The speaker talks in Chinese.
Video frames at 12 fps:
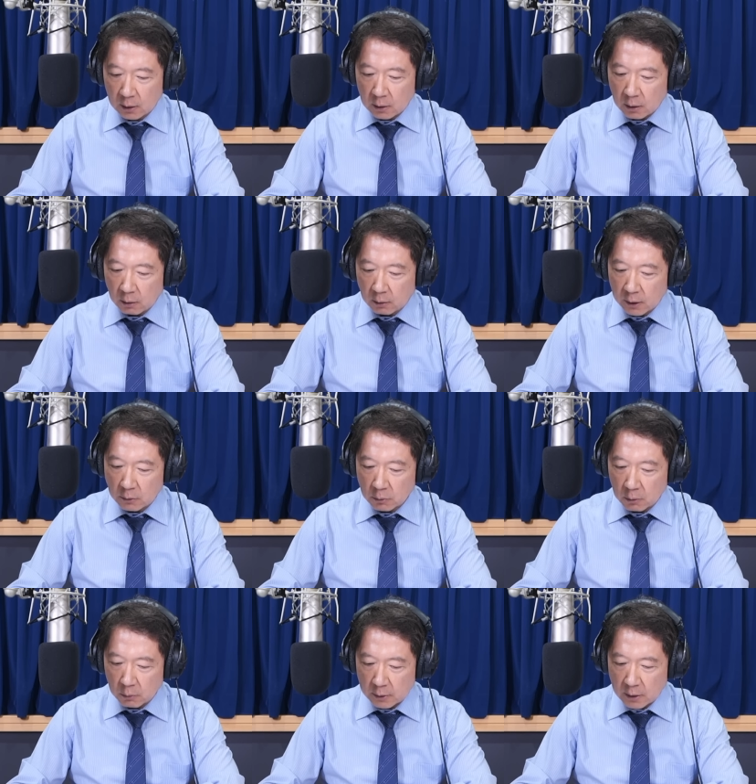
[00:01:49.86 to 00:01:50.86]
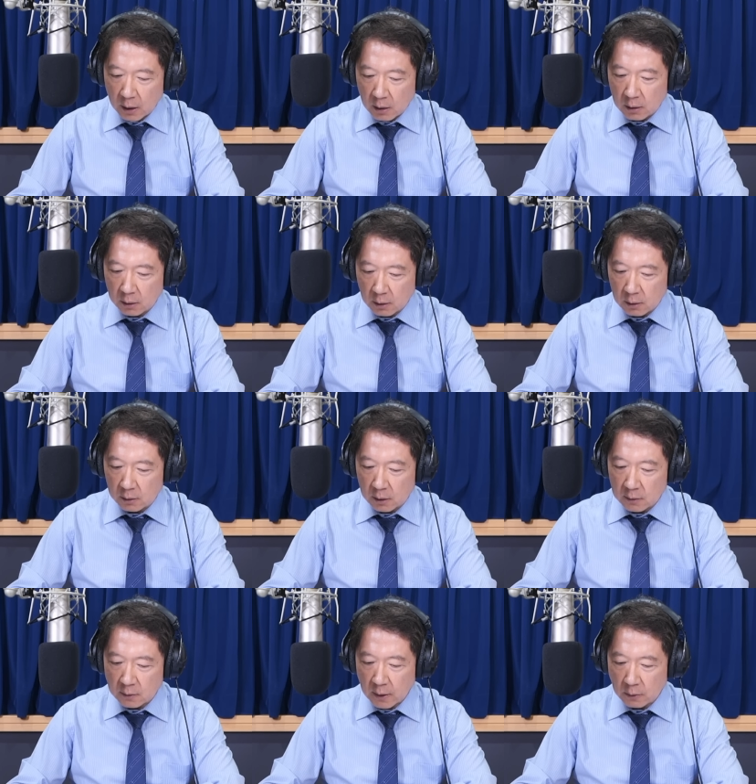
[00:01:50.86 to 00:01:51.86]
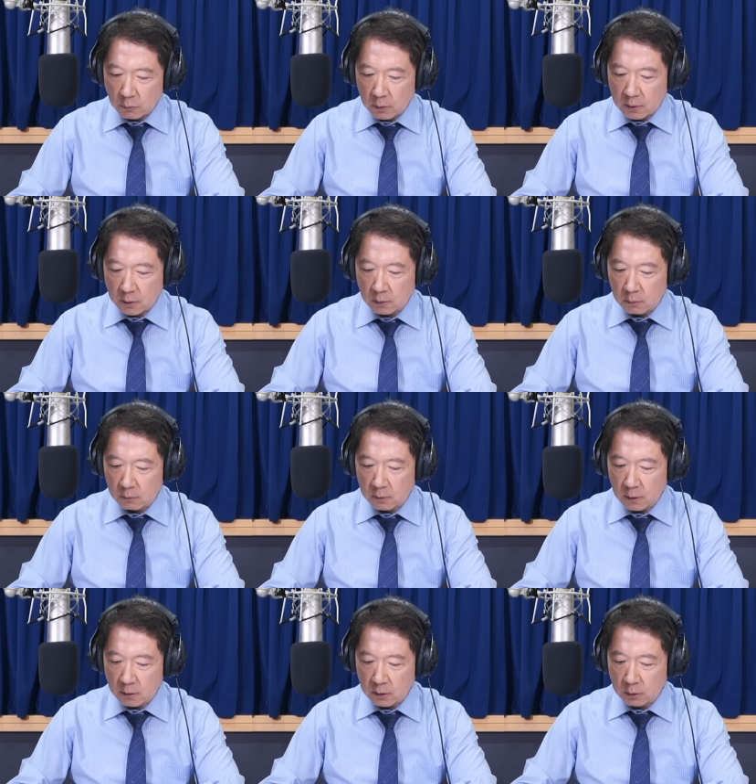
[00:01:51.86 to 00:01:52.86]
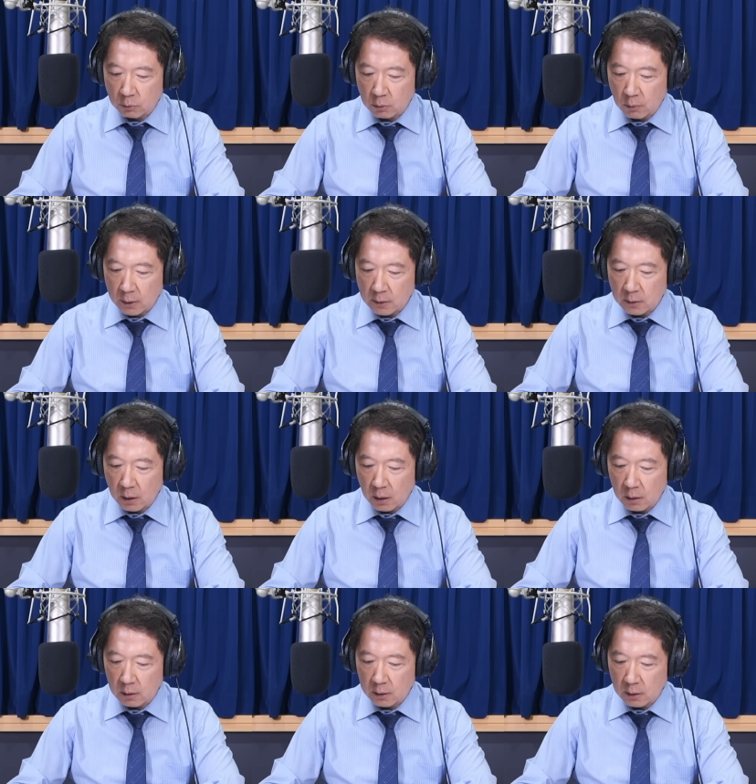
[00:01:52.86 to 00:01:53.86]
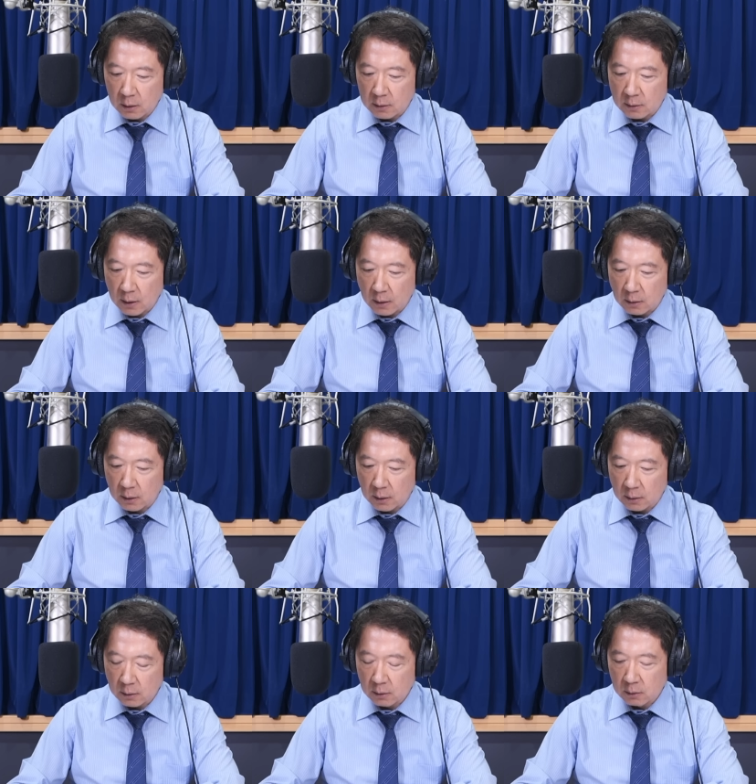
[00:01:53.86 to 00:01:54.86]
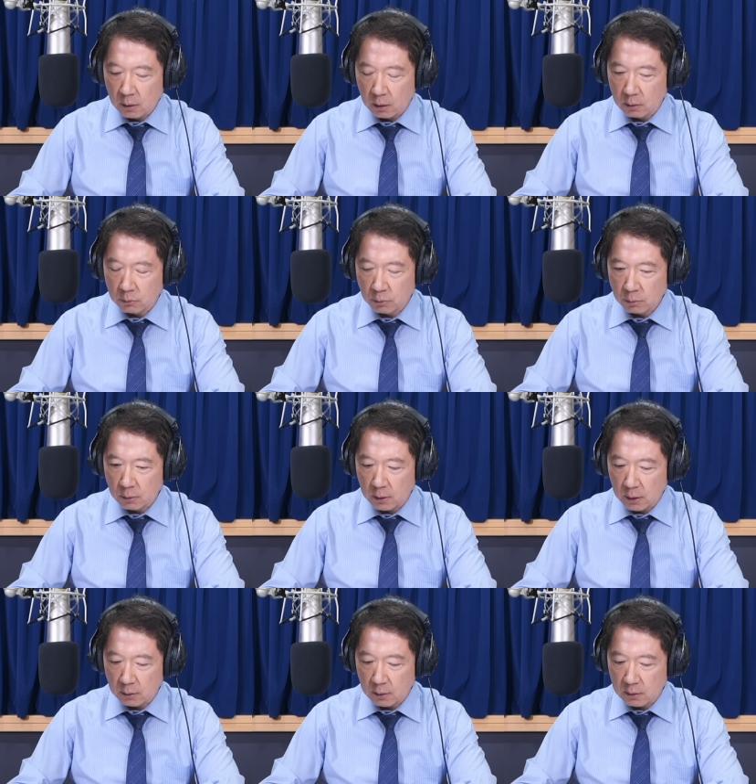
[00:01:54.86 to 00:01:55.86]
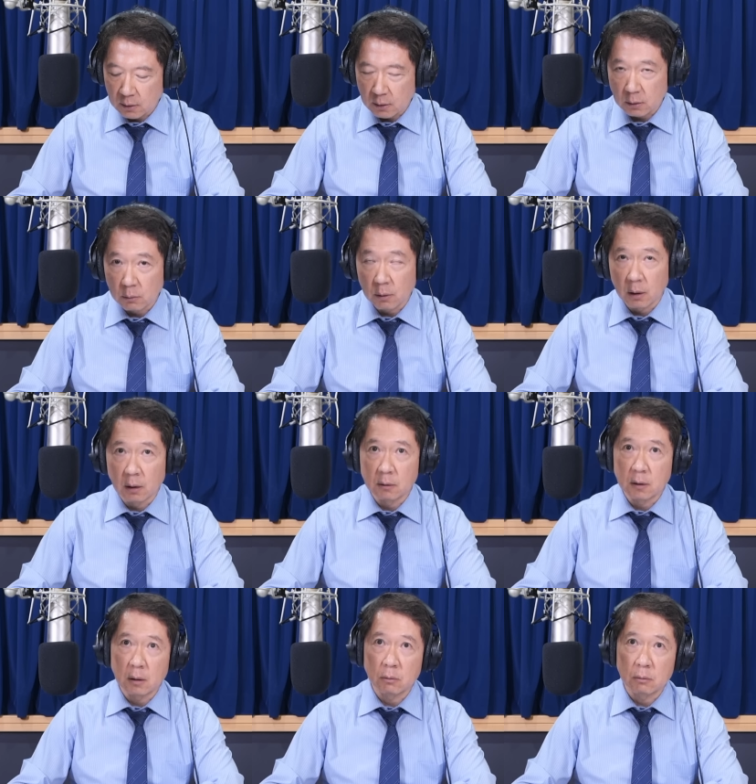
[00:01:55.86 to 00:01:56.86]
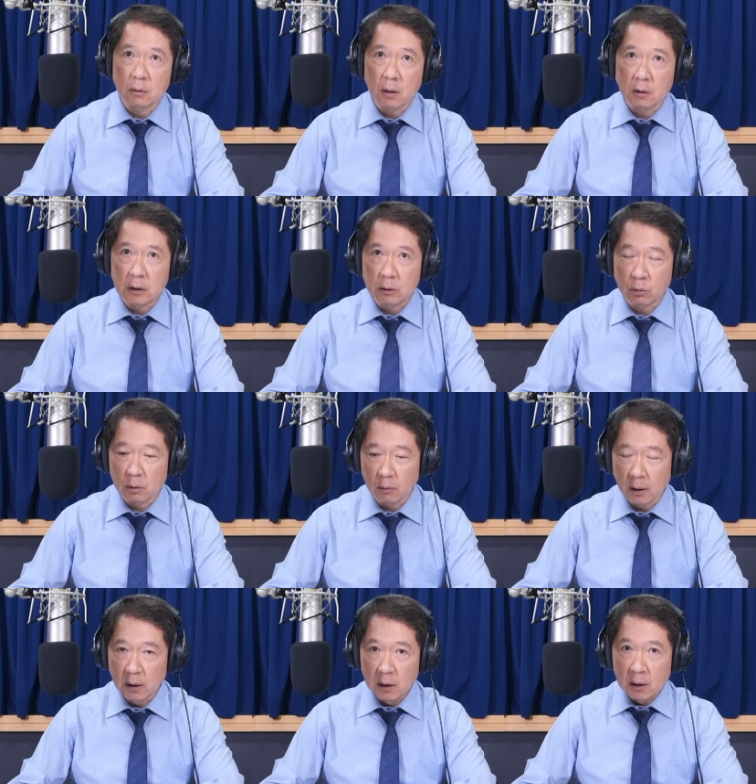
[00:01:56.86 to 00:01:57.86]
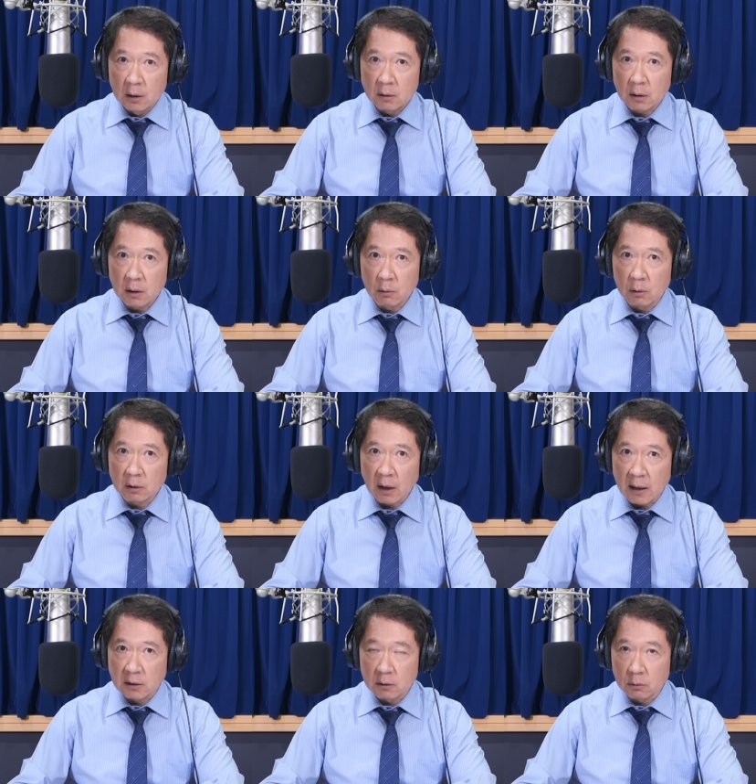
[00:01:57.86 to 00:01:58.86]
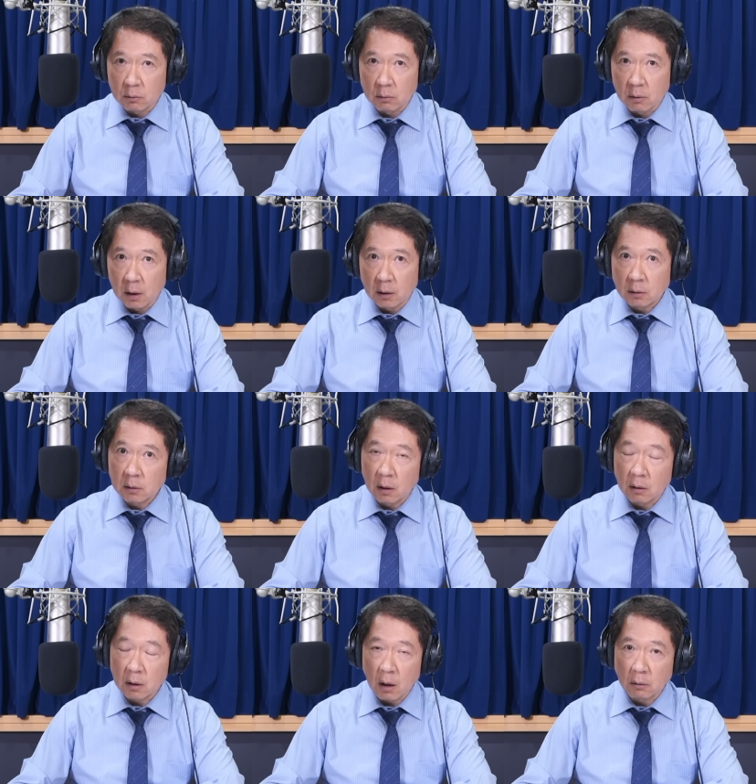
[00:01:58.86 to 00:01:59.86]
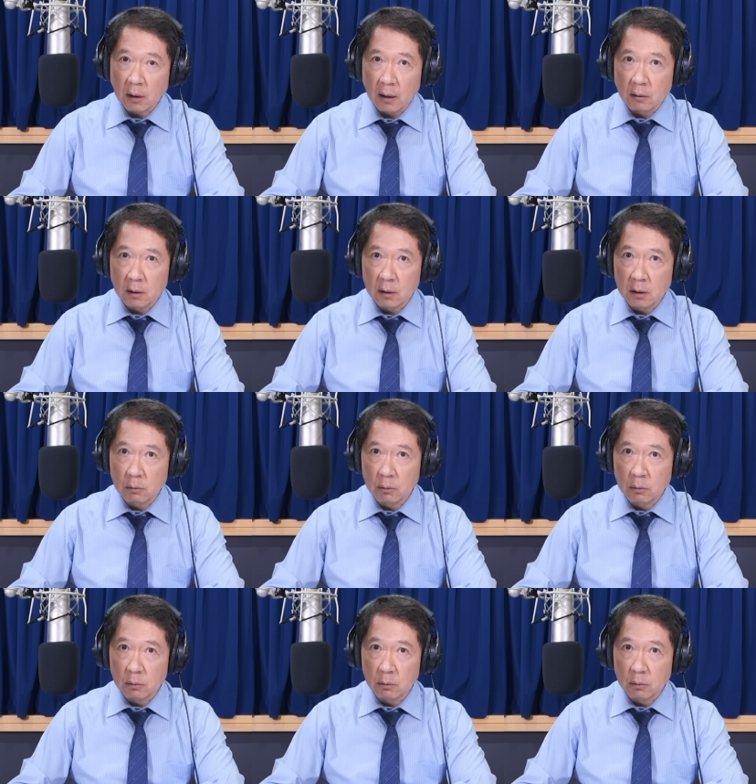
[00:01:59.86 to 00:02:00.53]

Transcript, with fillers: 哦，联准会在二零二二年三月启动升息循环，一直到二零二三年哦，去年的七月啊结束升息循环，这一轮大紧缩啊。哦，高档的利率